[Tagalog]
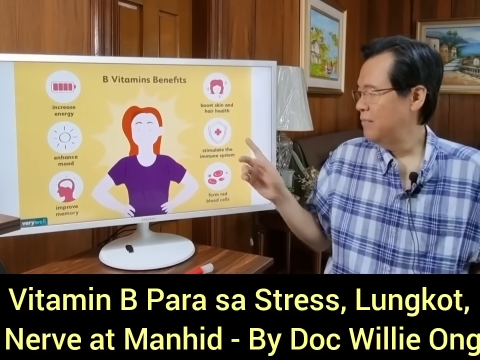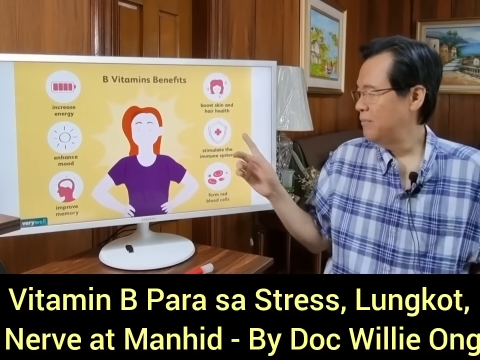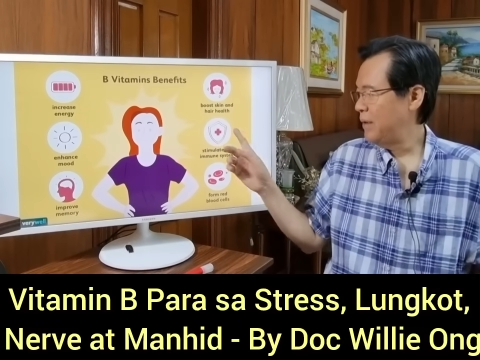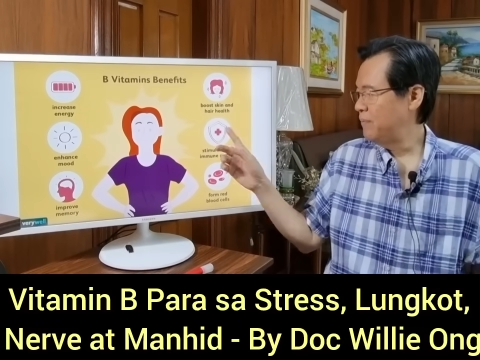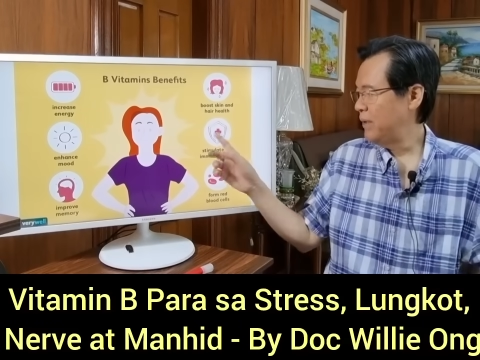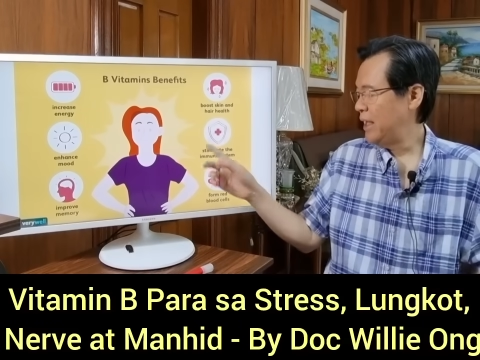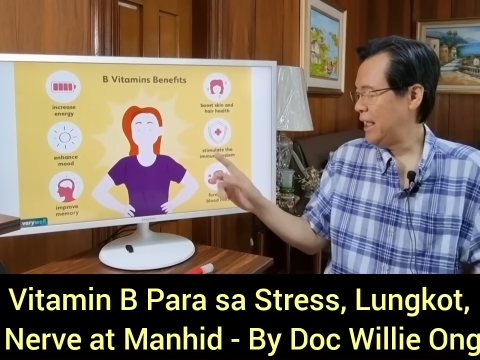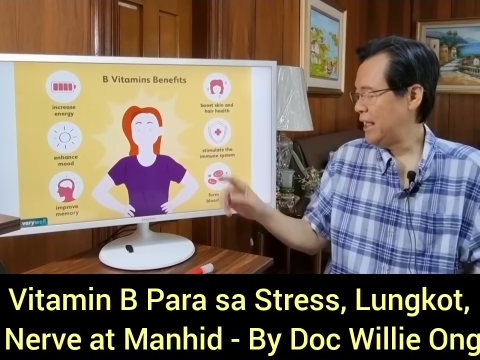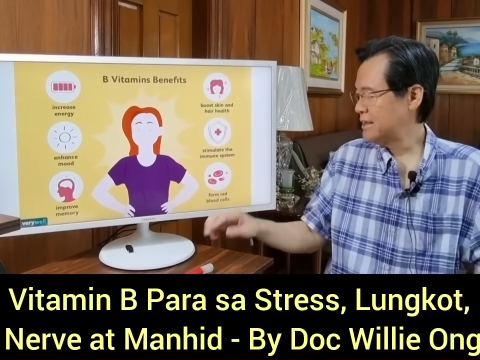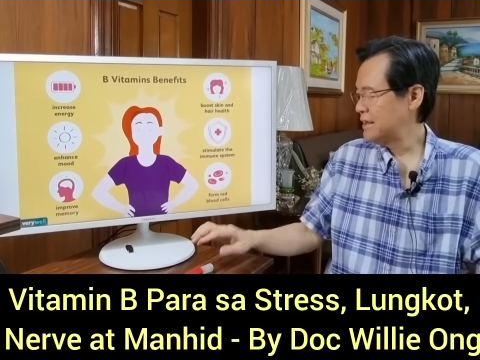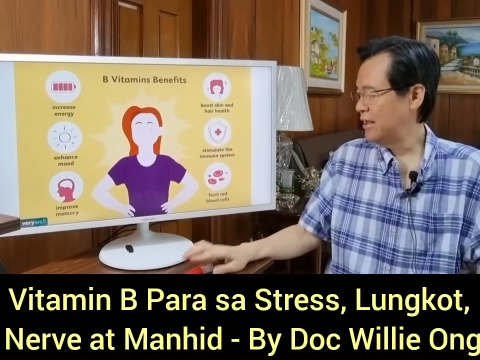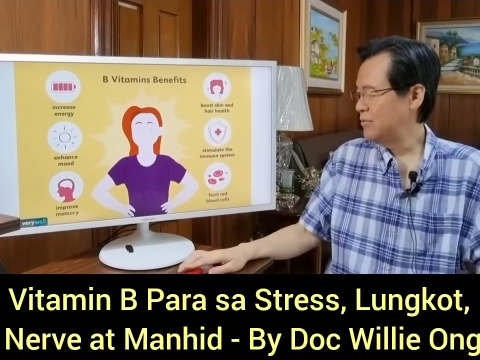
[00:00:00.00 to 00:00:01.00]

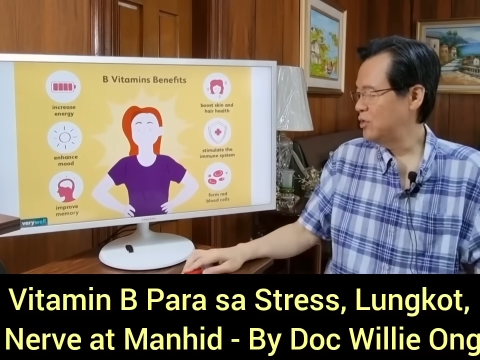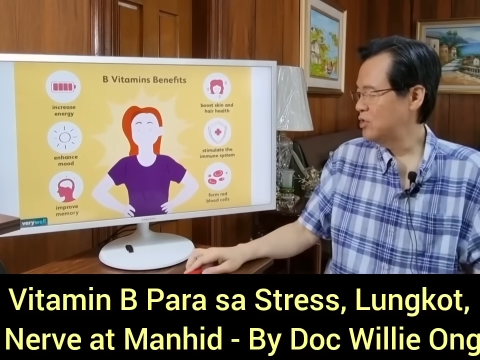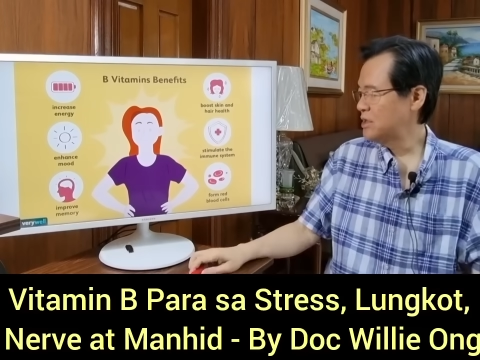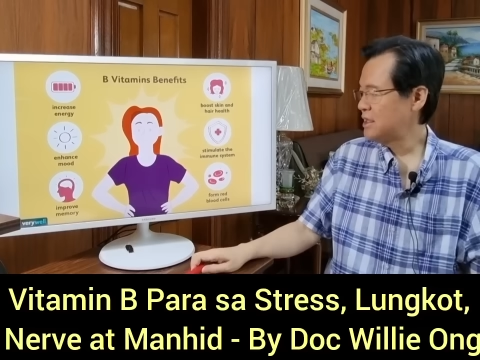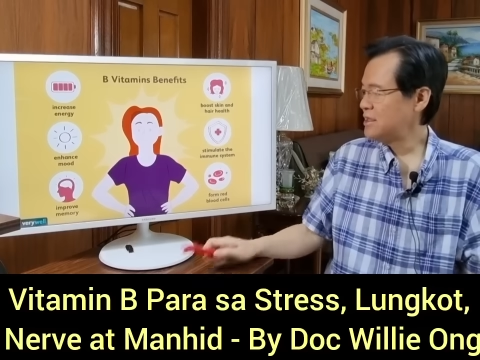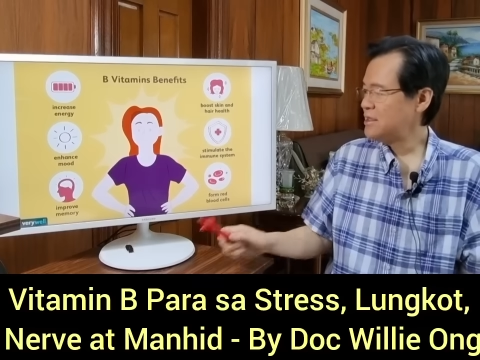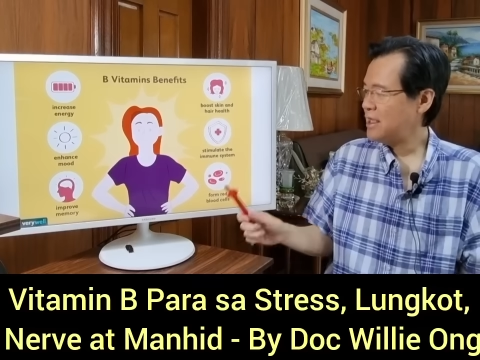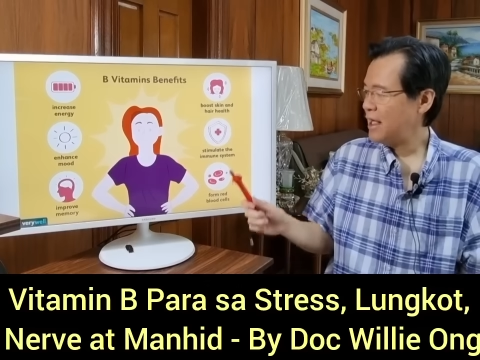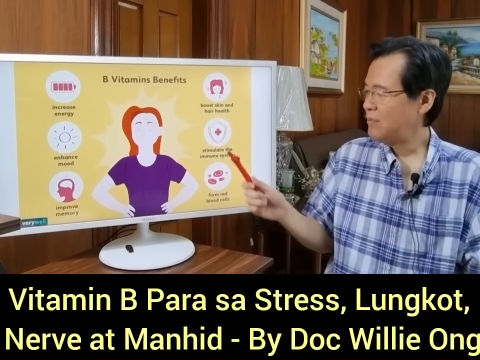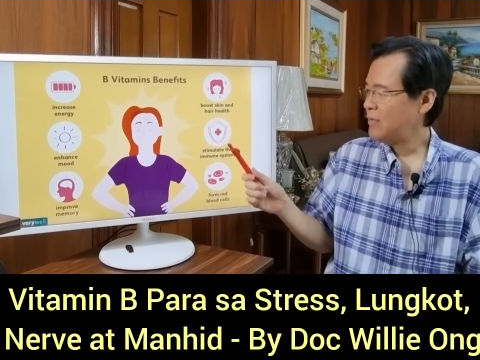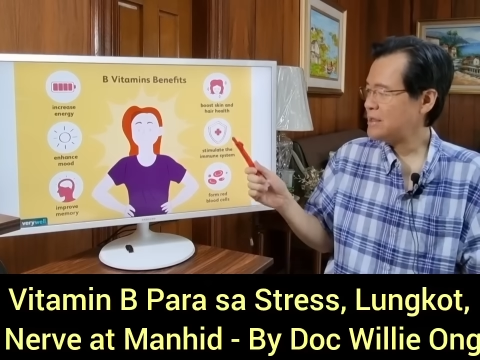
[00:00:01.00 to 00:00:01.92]
pampalakas ng immune system,